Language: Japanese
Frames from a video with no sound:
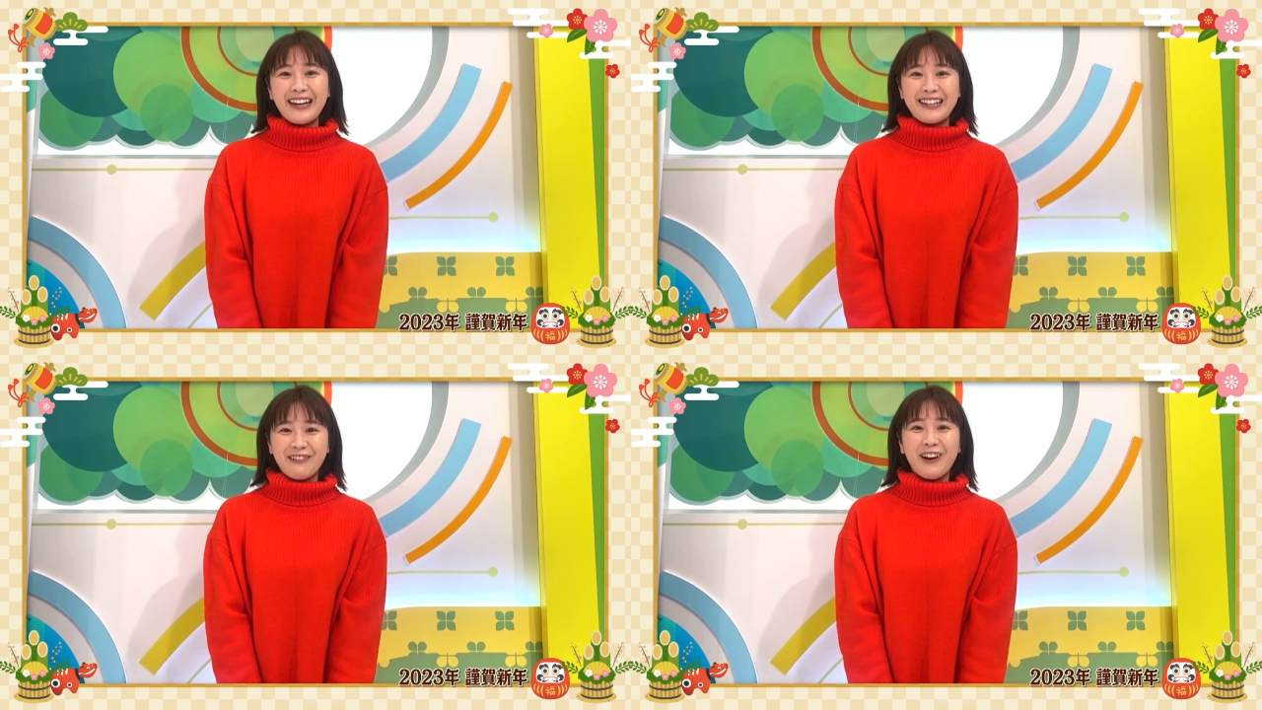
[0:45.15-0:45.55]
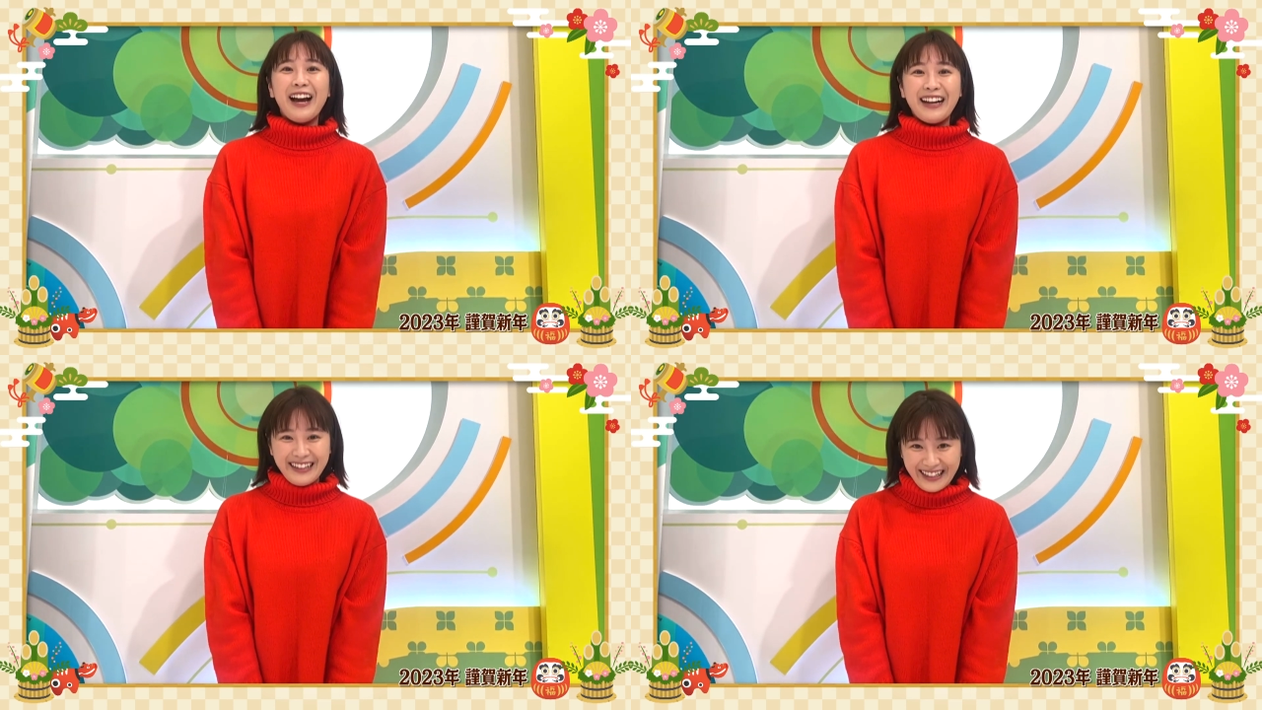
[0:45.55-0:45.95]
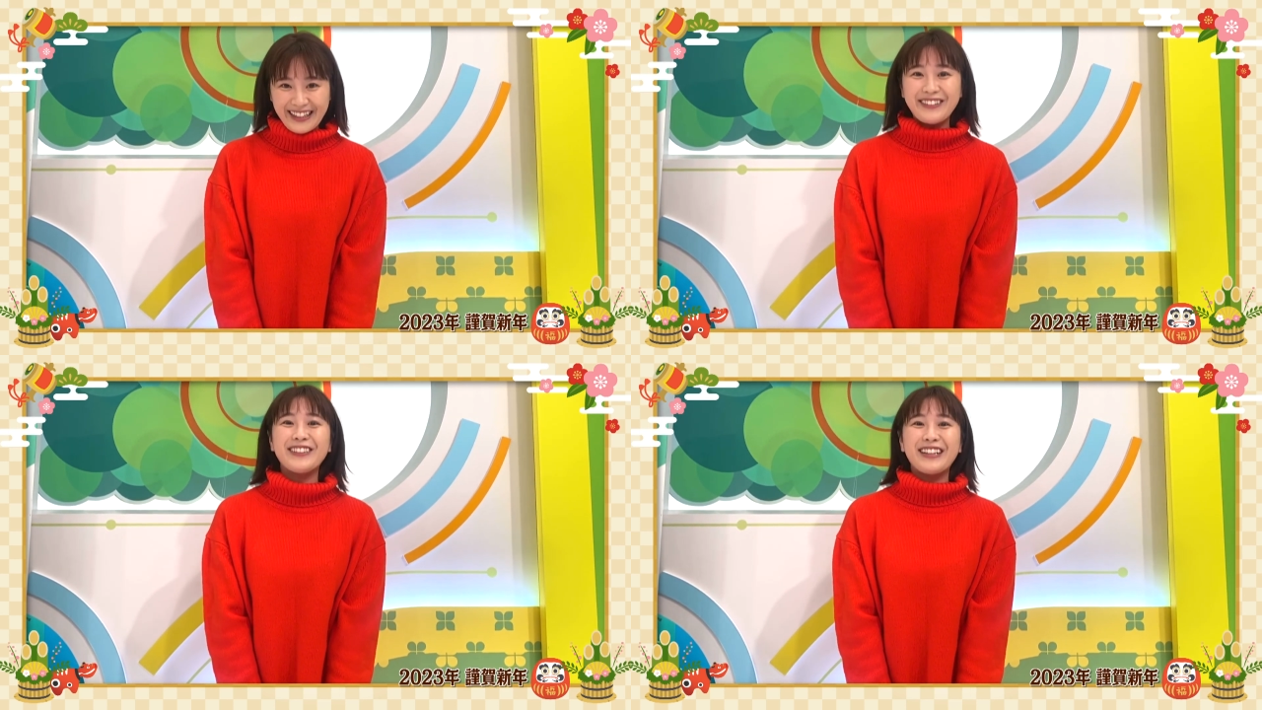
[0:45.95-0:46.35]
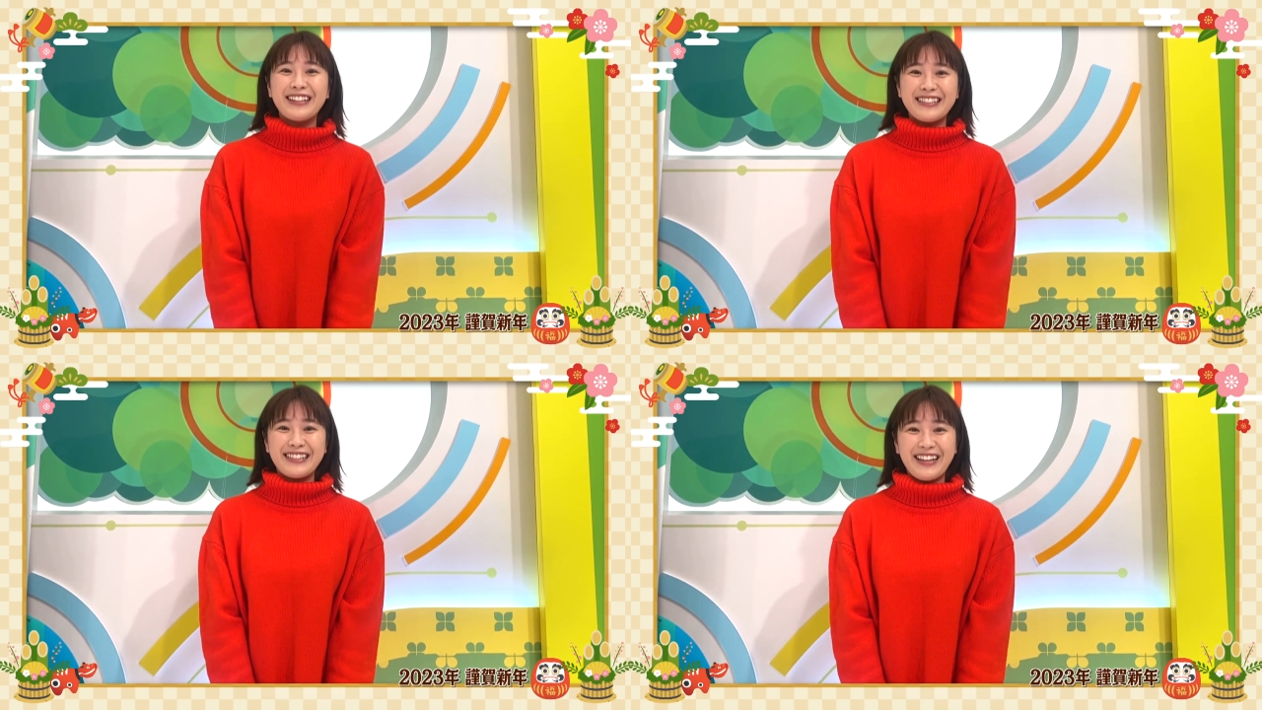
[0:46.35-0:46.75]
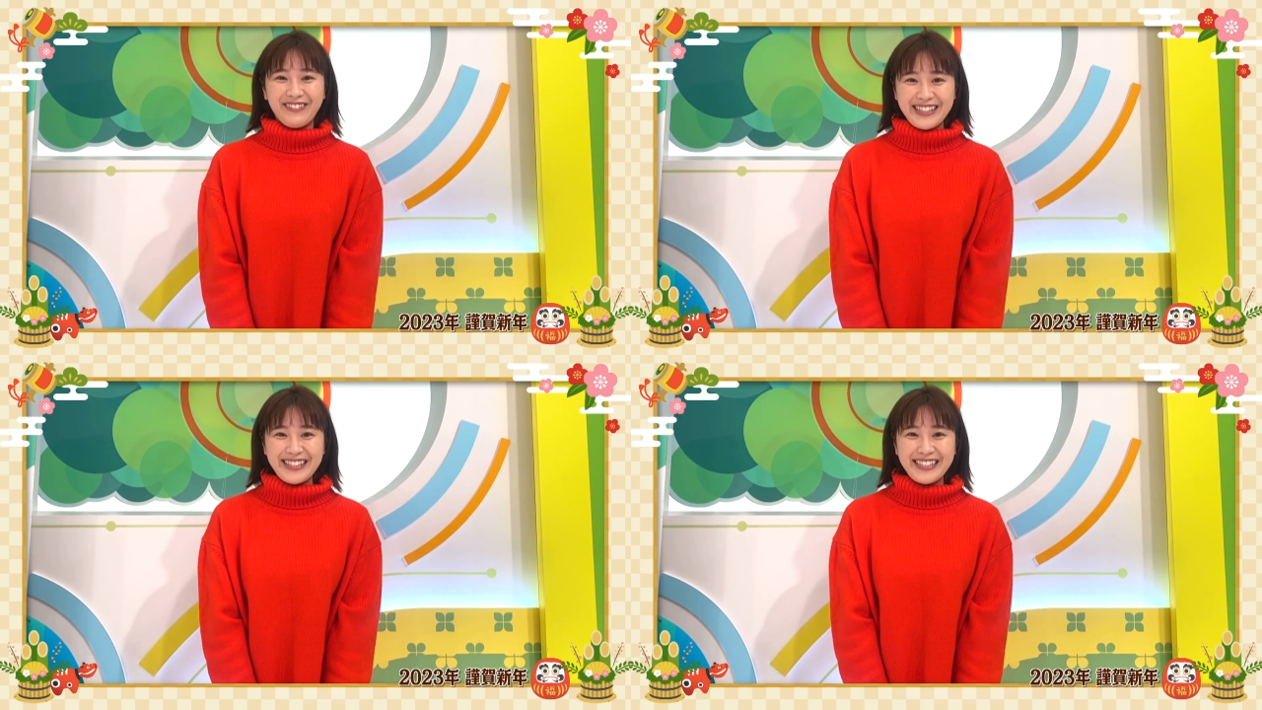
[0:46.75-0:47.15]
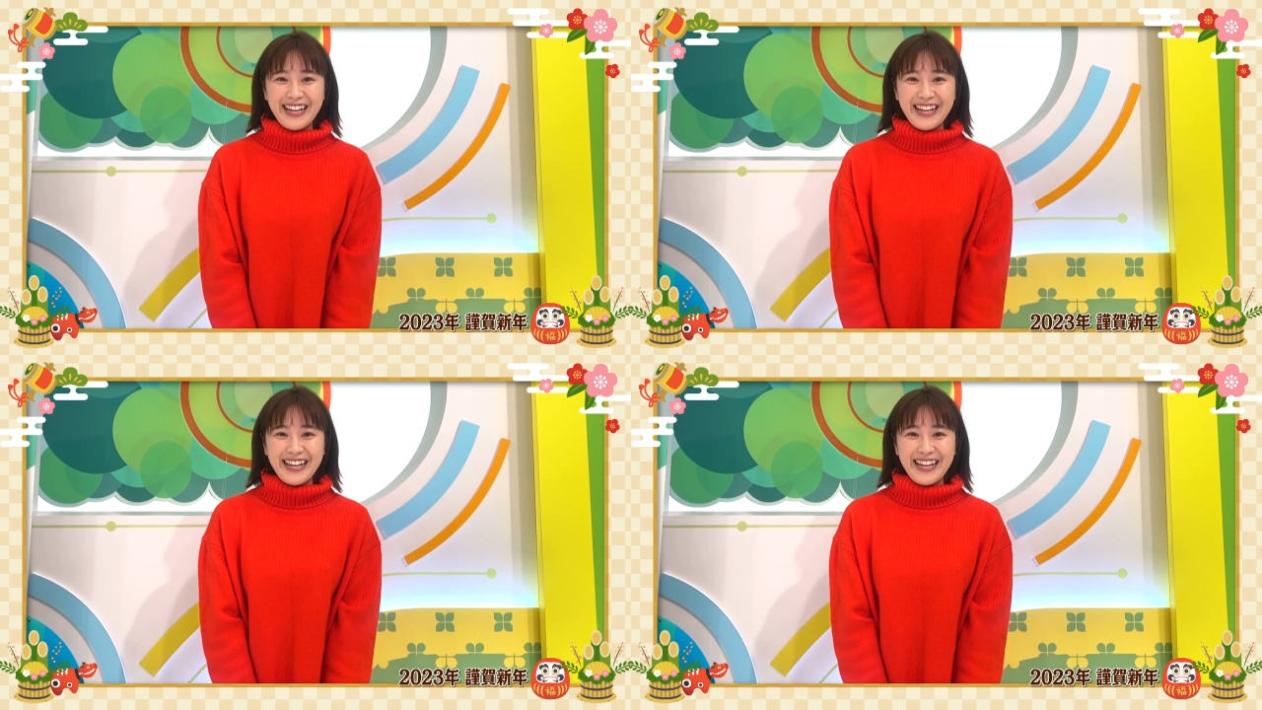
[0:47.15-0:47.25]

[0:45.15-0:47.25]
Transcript: がりをありがたく感じています。